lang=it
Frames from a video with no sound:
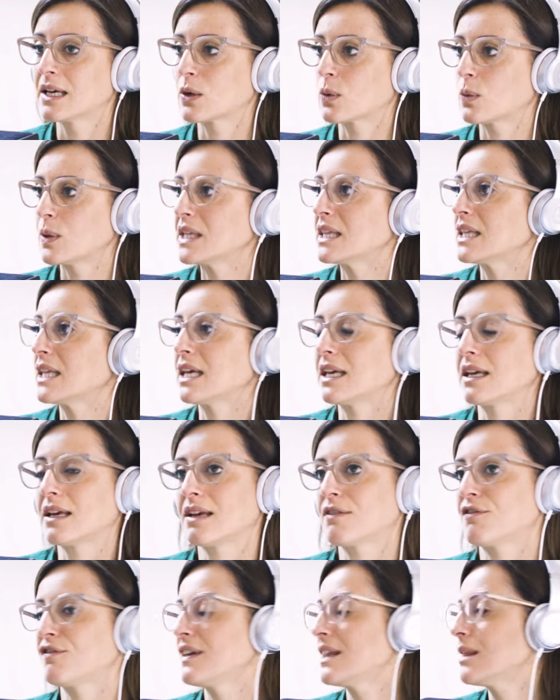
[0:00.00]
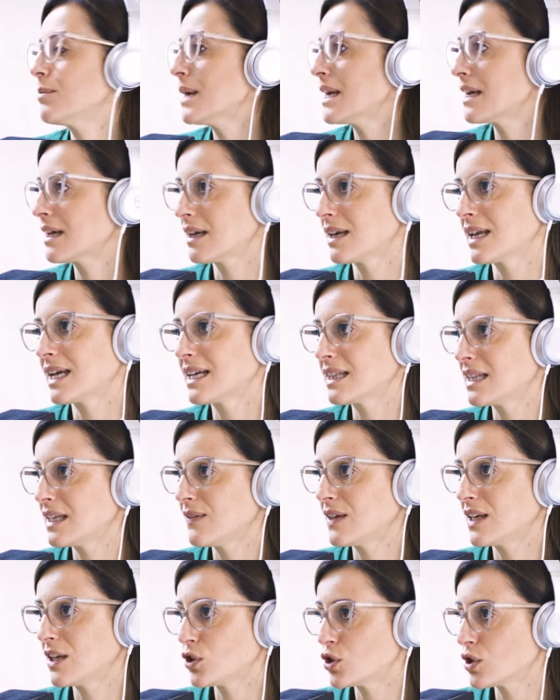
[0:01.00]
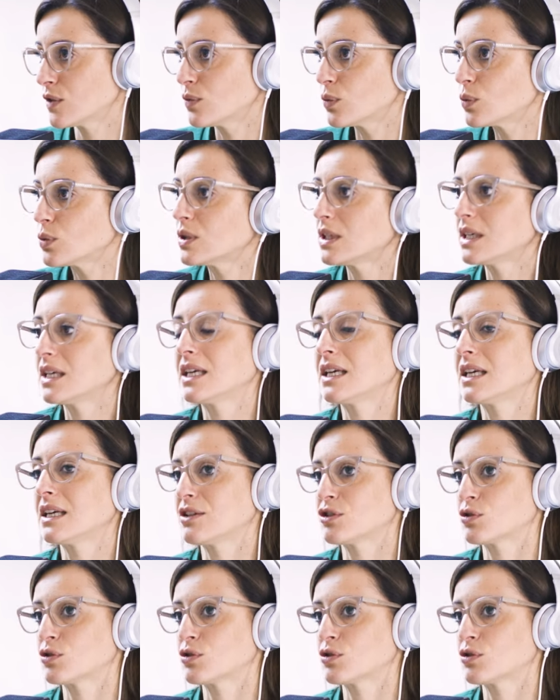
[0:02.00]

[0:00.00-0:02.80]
Quindi i feedback negativi ricevuti